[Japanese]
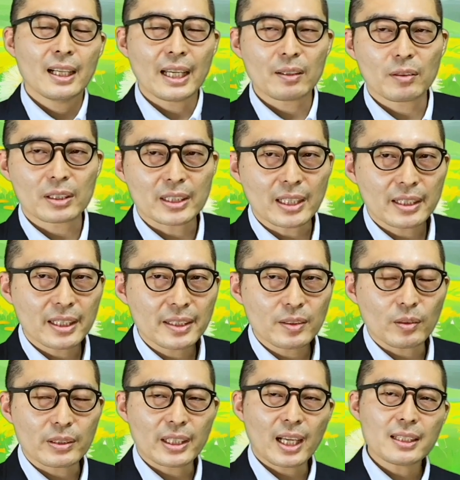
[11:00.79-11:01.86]
はい、これは宅建業
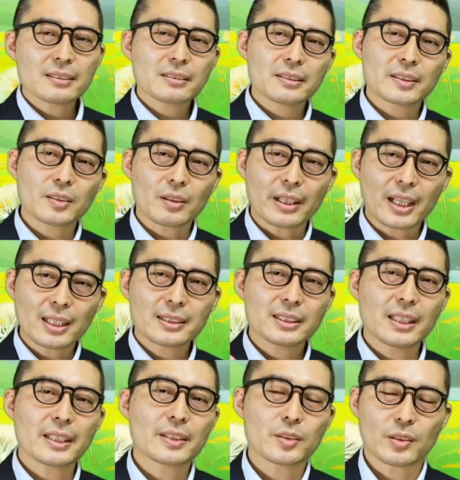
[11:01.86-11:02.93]
に違反するでしょうか違反し
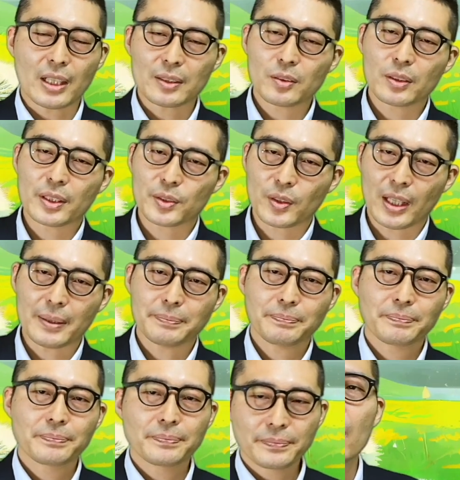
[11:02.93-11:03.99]
ないでしょうかどうでしょうか
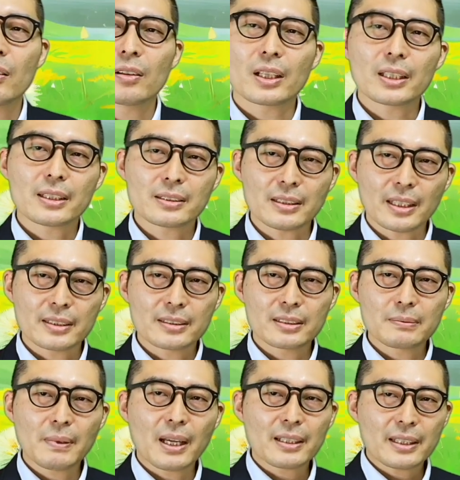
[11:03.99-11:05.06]
これはですね、
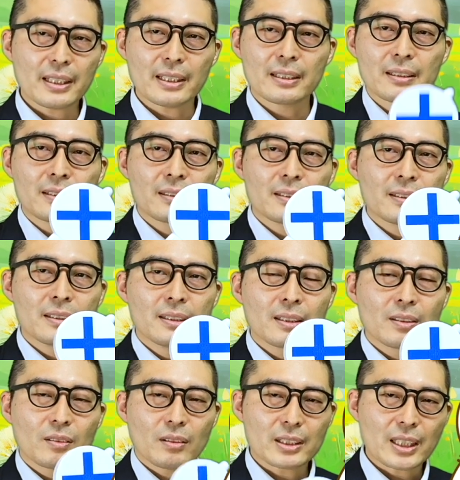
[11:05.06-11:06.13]
ズバリ、
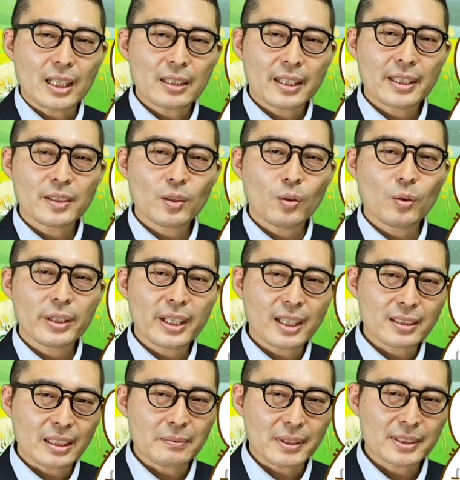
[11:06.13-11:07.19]
これは宅建業法違反に
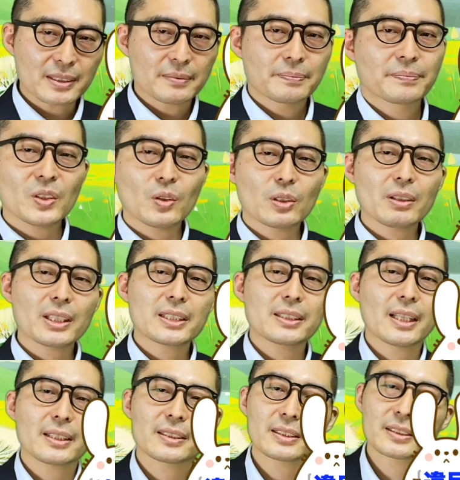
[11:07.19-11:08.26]
なります。これはです
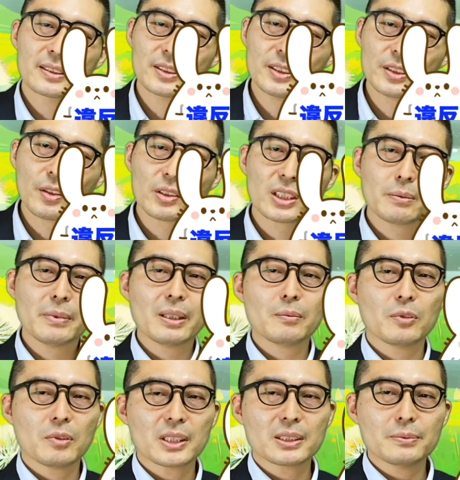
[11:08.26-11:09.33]
ね、従業者名
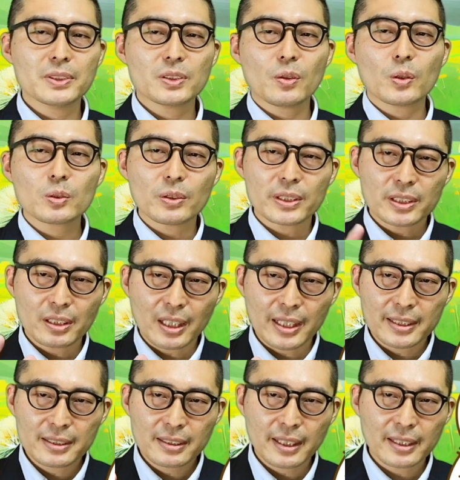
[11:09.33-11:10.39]
簿は事務所ごとに備
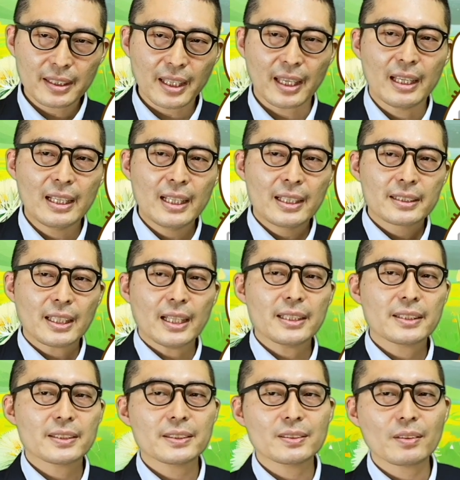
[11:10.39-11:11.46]
え付けて、最
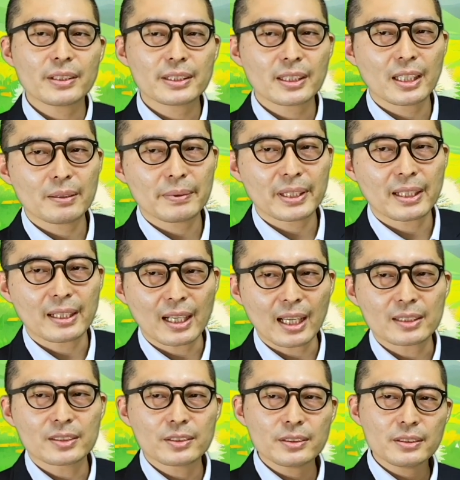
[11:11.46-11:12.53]
終の記載日から
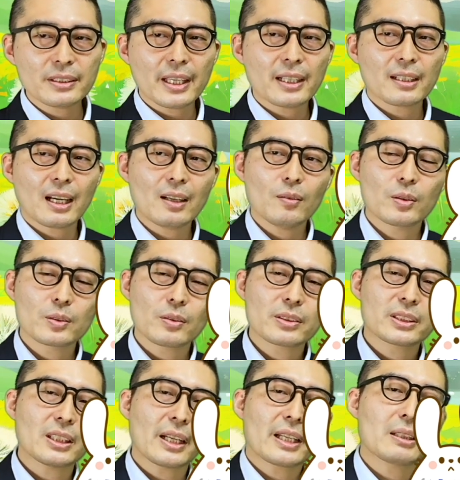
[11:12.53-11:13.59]
10年間保存
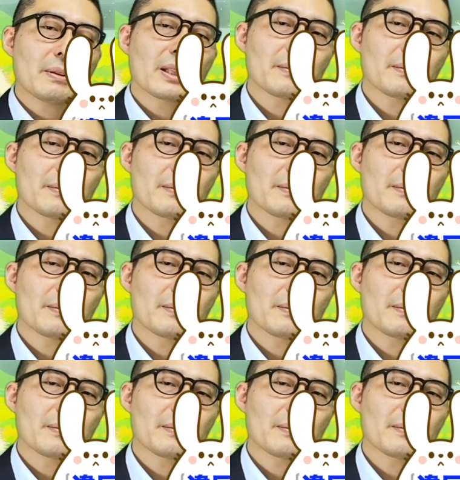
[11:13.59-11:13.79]
しなければい